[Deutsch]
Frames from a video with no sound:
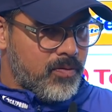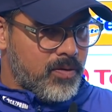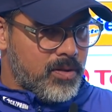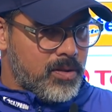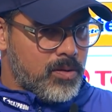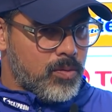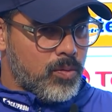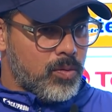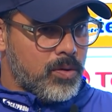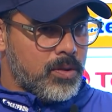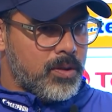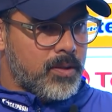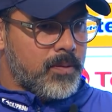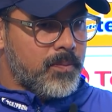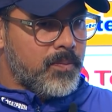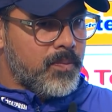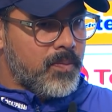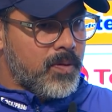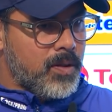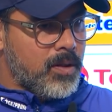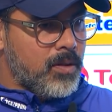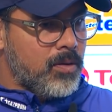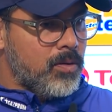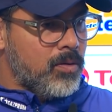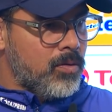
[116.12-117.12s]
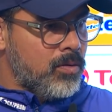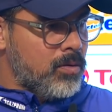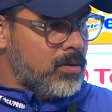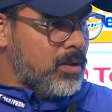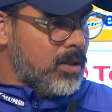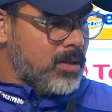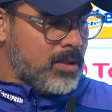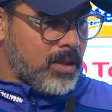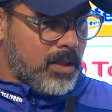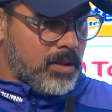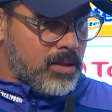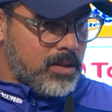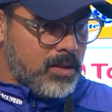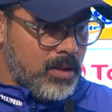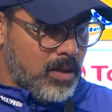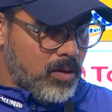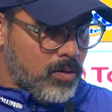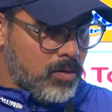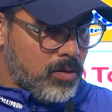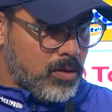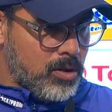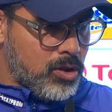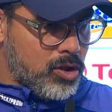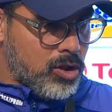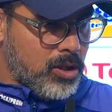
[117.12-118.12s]
versucht. Und das hat sie
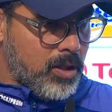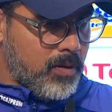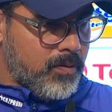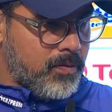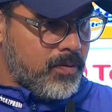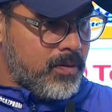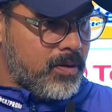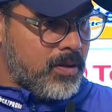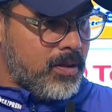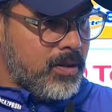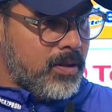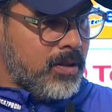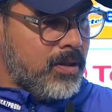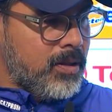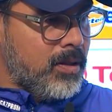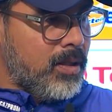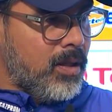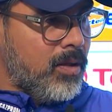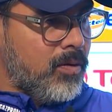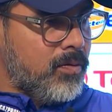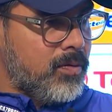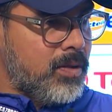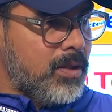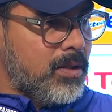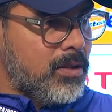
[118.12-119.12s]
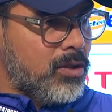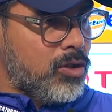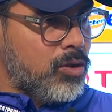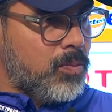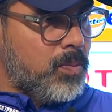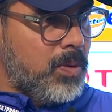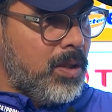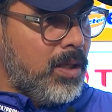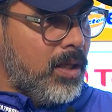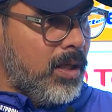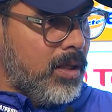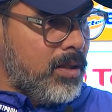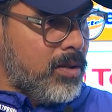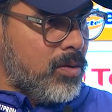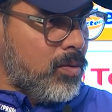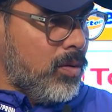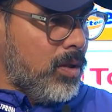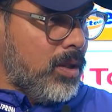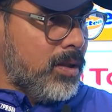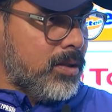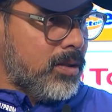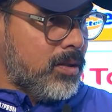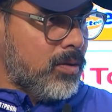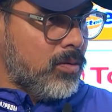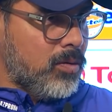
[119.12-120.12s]
auch geschafft, äh, auf dieses Spiel
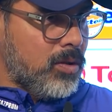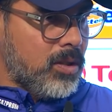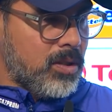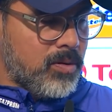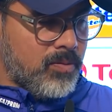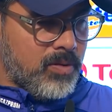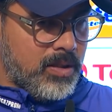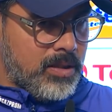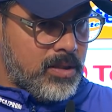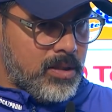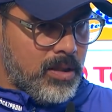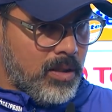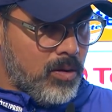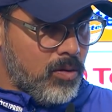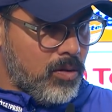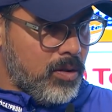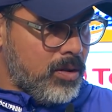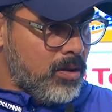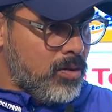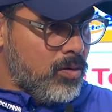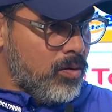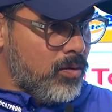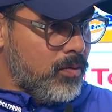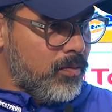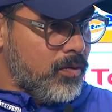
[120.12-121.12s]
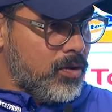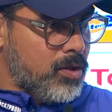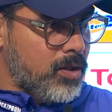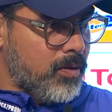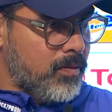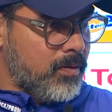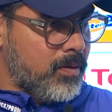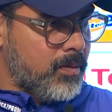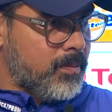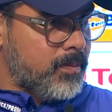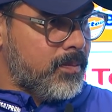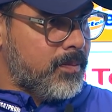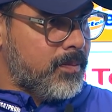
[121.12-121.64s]
einzulassen. Und das wird sie auch in Zukunft schaffen.